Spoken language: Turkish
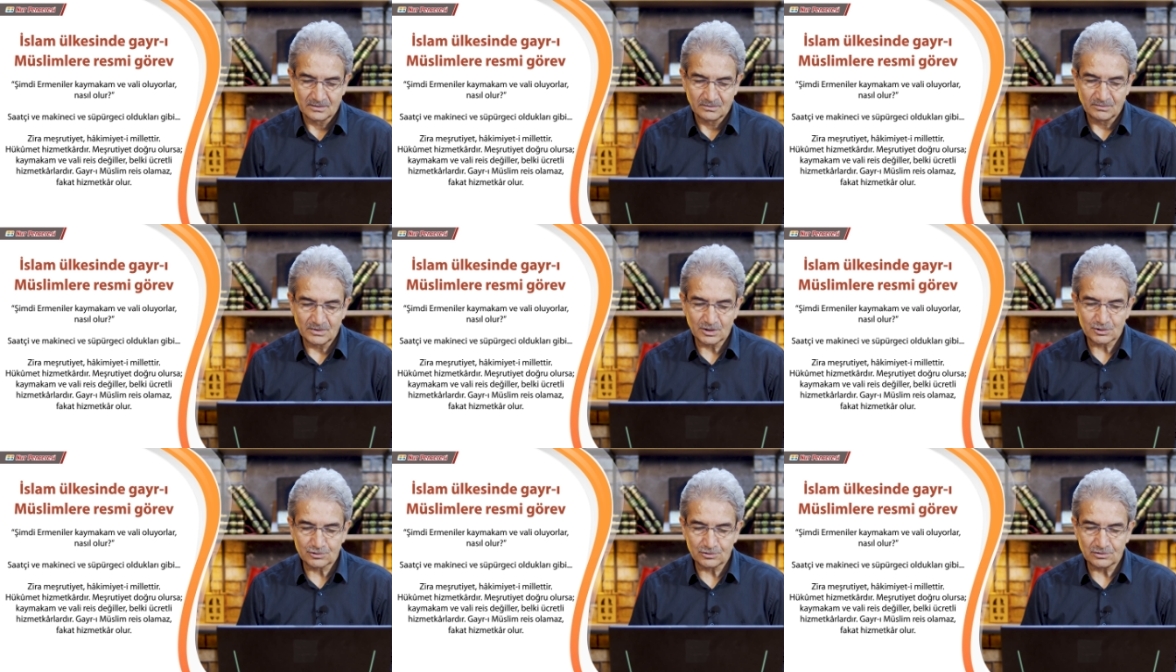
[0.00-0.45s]

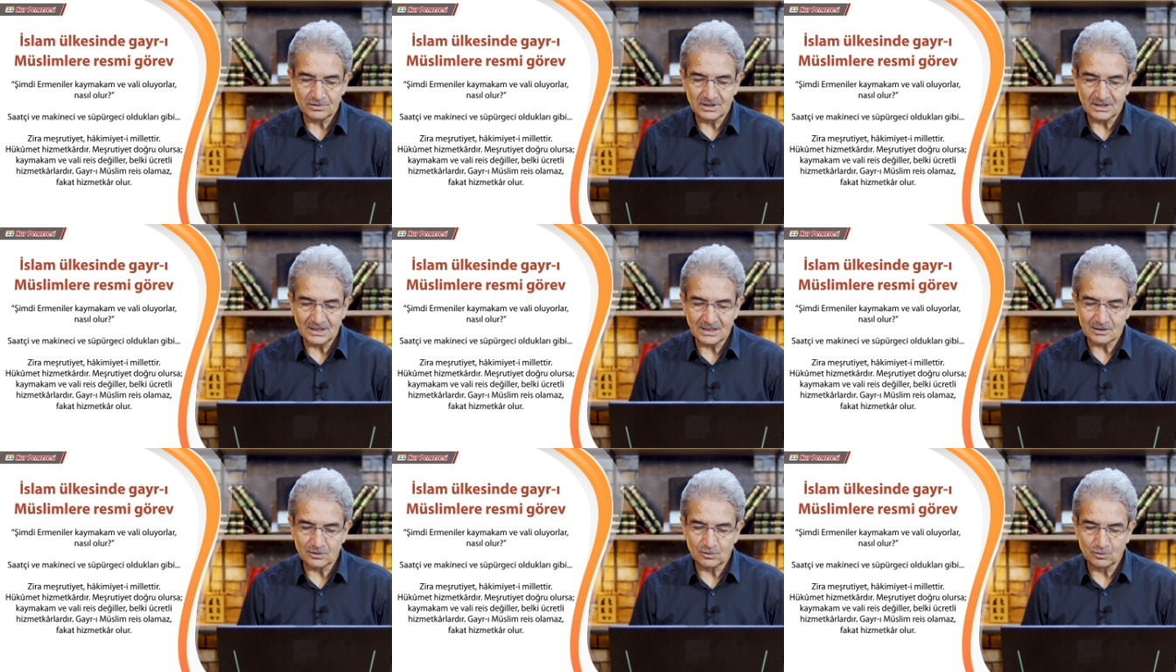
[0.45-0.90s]

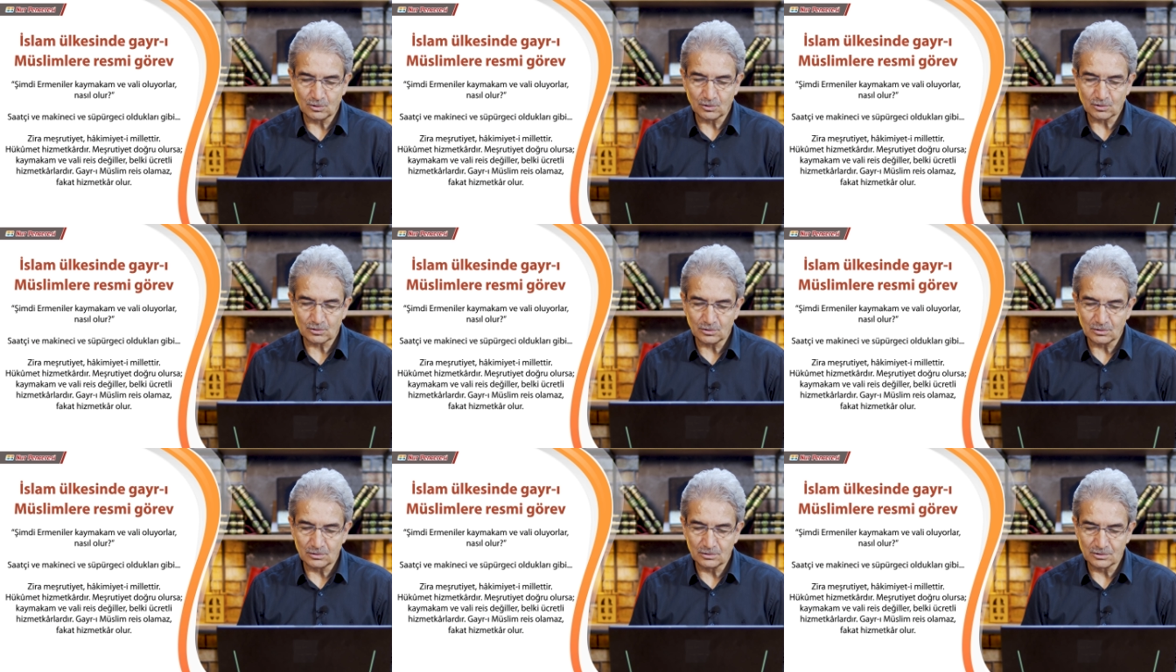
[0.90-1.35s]
Meşrutiyet
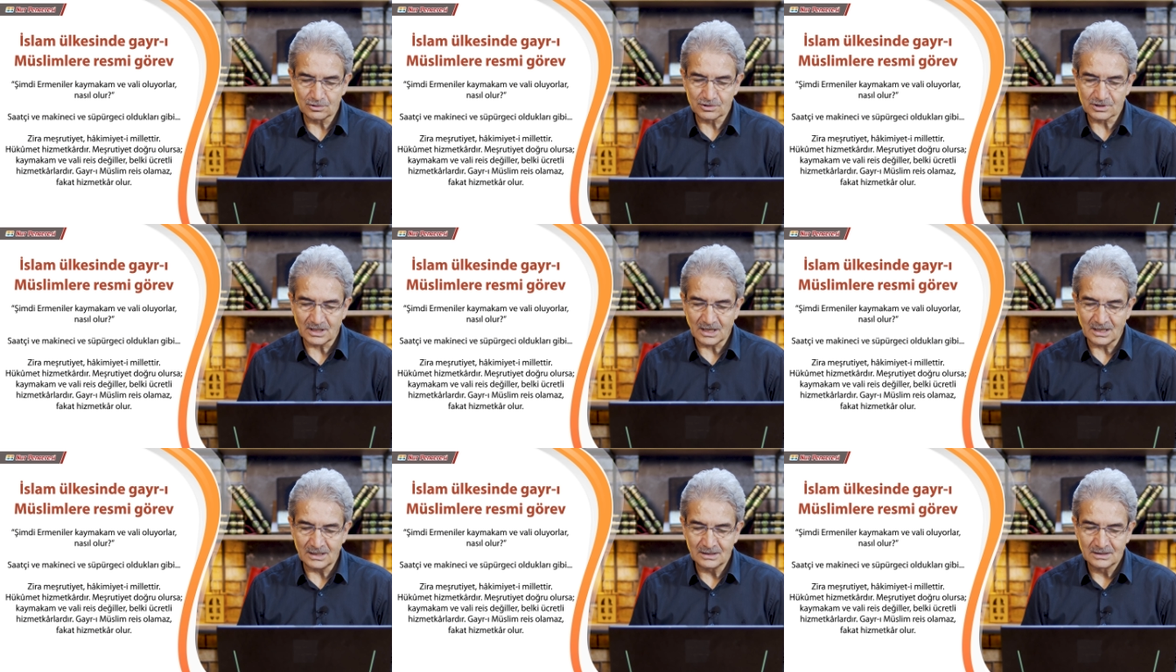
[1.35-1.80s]
doğru
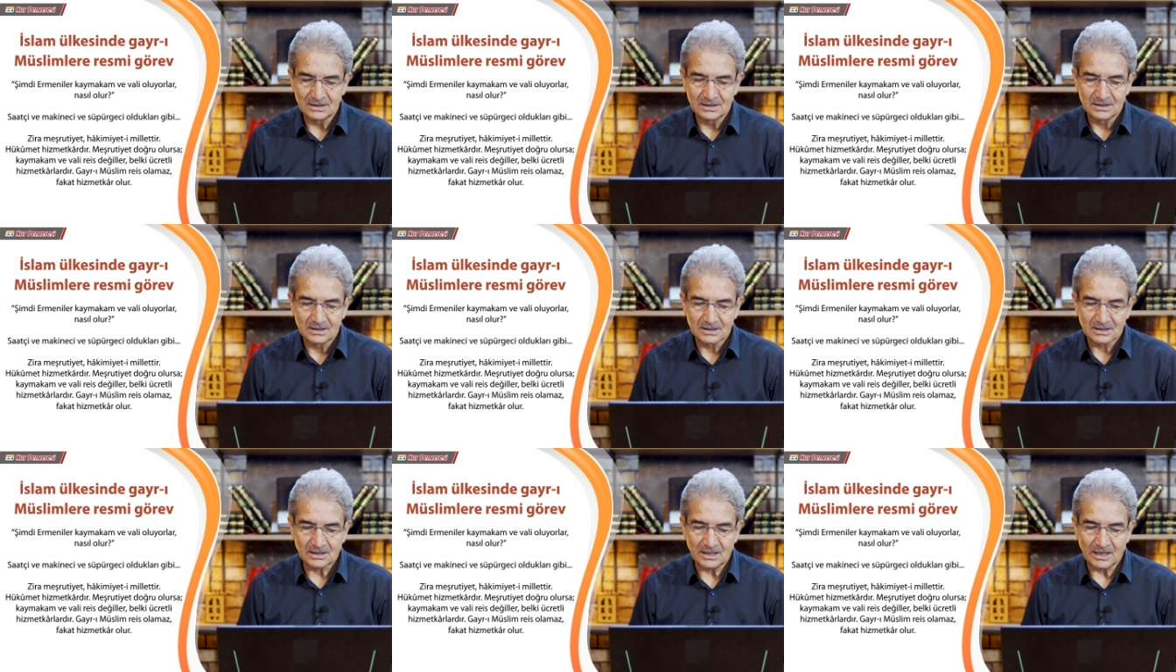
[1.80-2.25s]
olursa
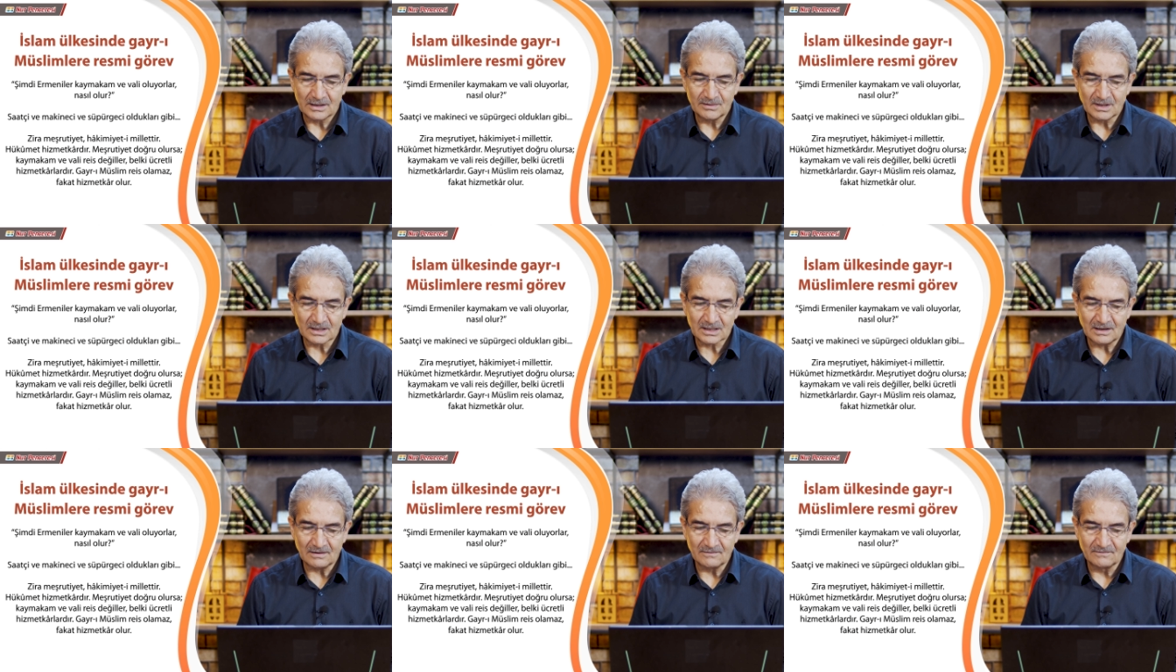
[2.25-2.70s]

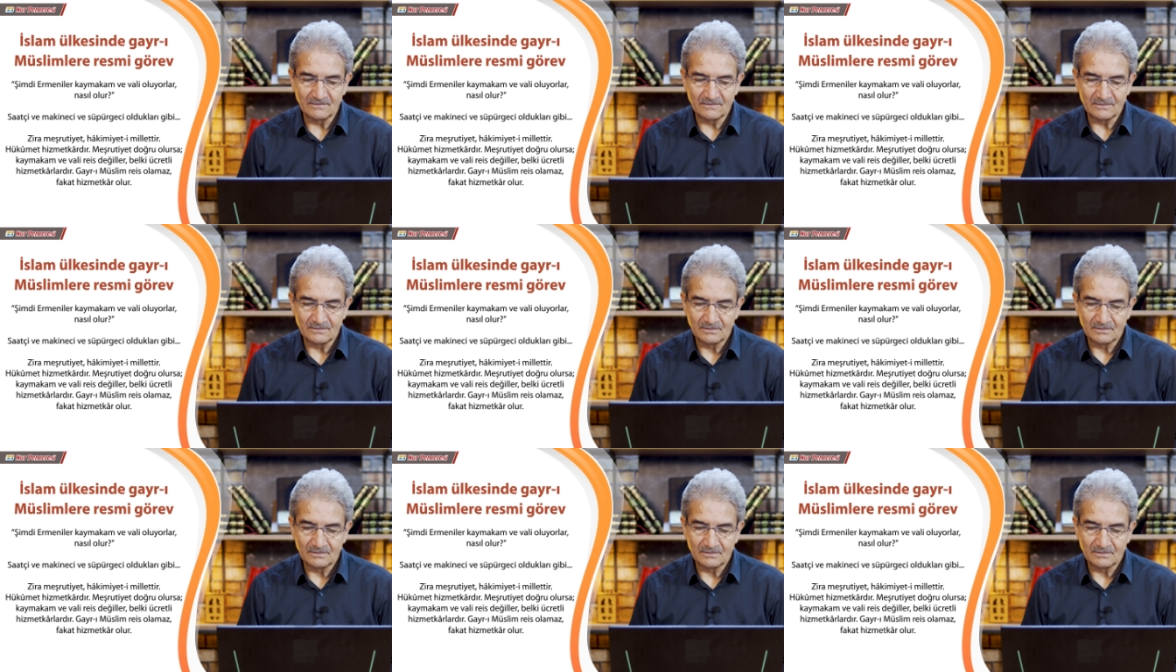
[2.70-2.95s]
kaymakam